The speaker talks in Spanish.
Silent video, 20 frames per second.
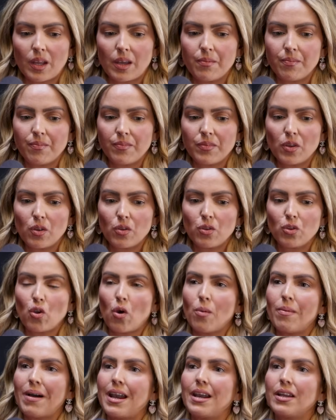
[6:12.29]

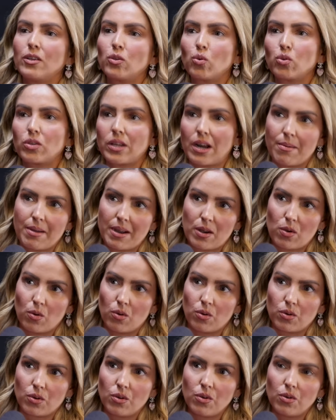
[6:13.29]
no vale tu
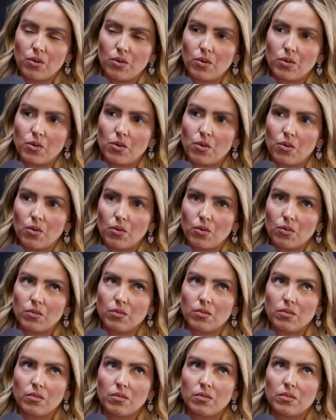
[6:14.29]
trabajo o no o
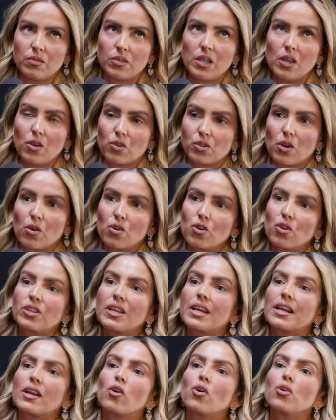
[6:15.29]
no sí, o sea, o no
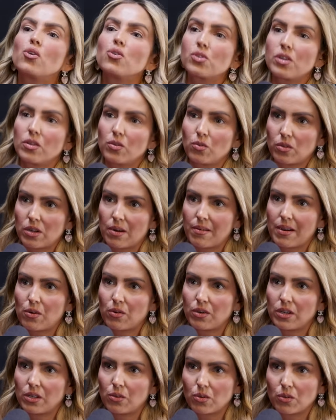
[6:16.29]
te reconocen tu
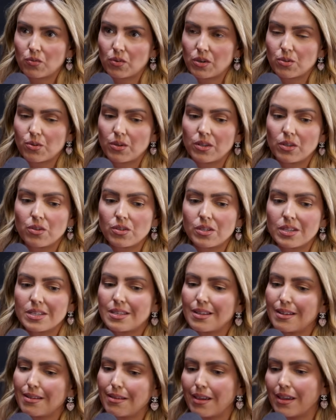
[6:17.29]
trabajo ni tu esfuerzo.
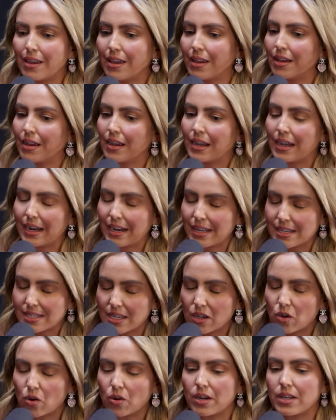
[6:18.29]
Entonces,
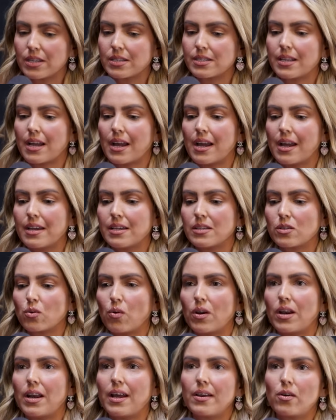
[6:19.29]
crecí con esta
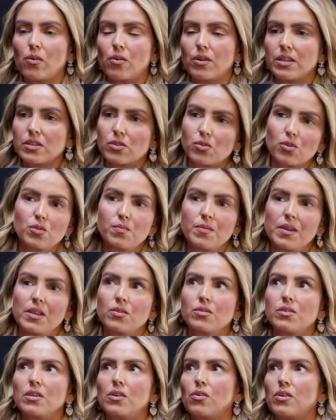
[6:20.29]
escuela y con estos
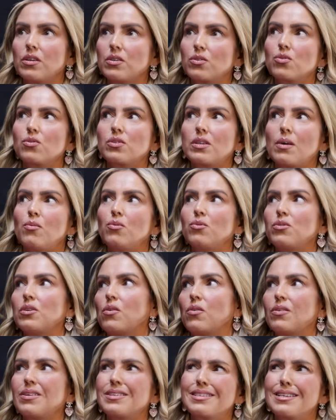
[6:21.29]
miedos y con estos tabús y
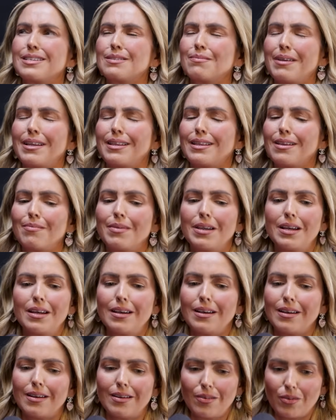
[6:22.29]
con estas
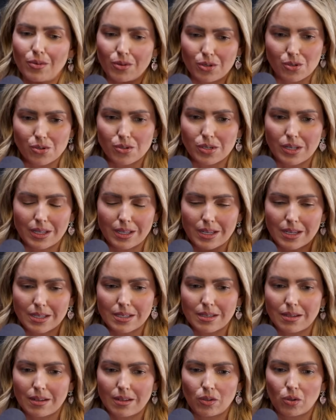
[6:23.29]

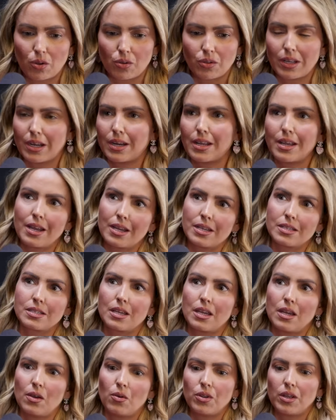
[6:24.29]
20.800 tonterías
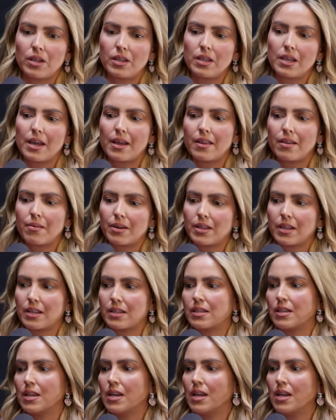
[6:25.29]
que hoy en día de verdad